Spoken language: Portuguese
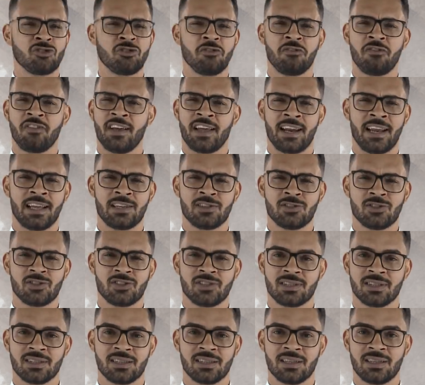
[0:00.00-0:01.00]

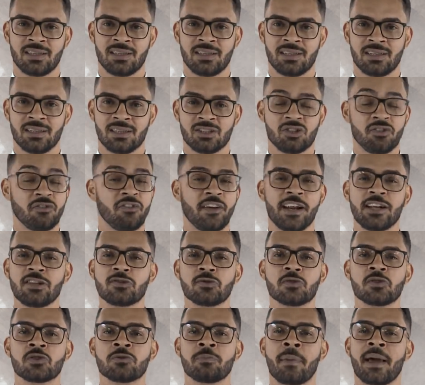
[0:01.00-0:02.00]
diferente, diferente
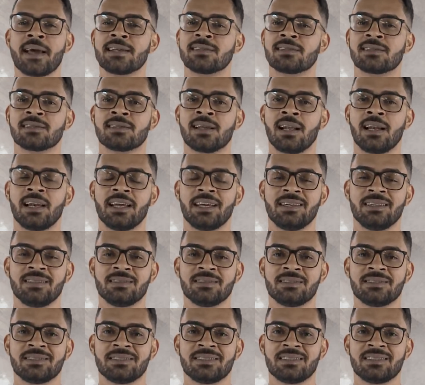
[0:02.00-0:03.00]
dos mestres da lei,
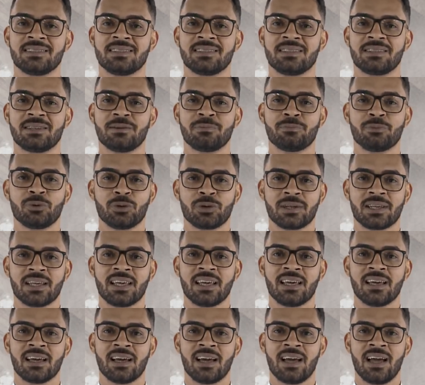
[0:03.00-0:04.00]

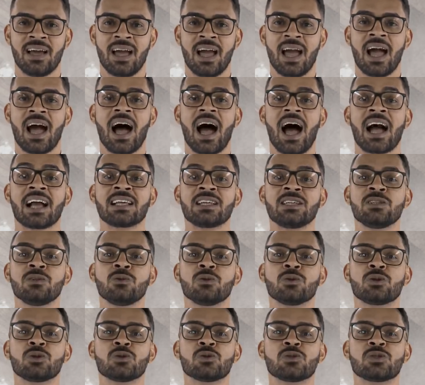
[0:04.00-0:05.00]
porque aquilo
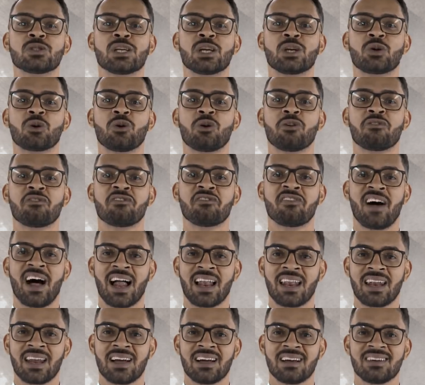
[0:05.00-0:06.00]
que o Senhor
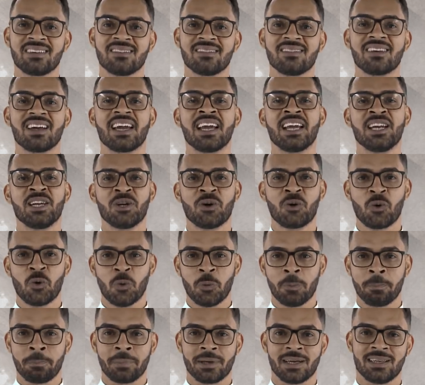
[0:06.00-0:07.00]
fala, ele
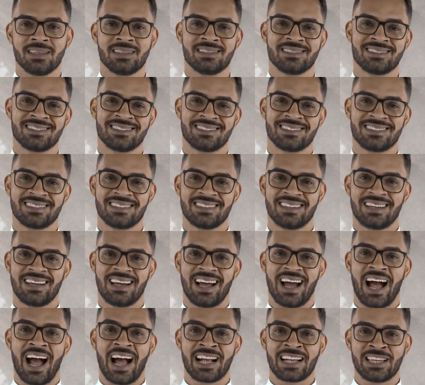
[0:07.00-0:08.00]
cumpre,
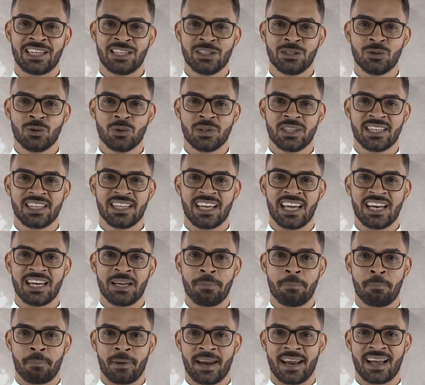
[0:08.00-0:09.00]
aquilo que ele
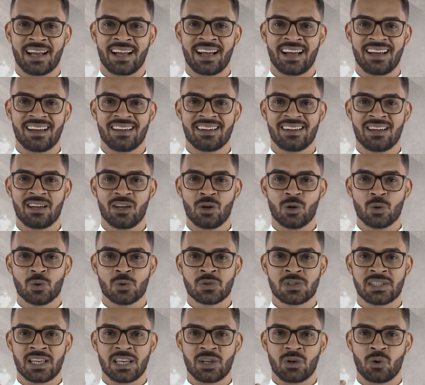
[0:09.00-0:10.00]
prega, o
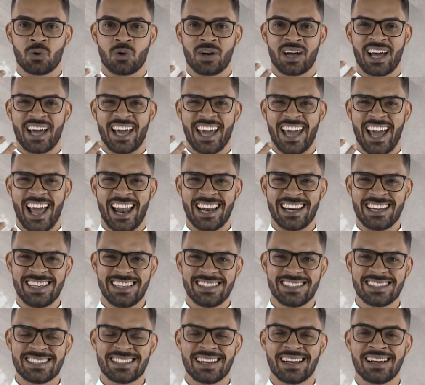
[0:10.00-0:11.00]
Senhor
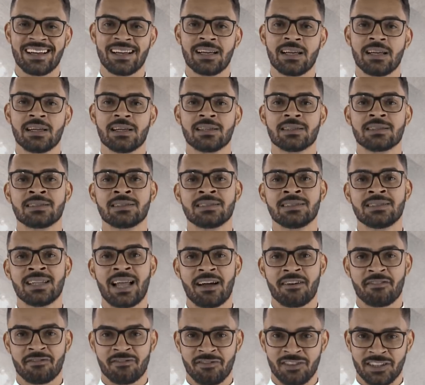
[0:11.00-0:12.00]
realiza
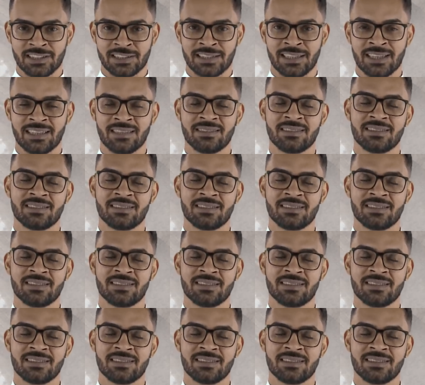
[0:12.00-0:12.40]
na vida.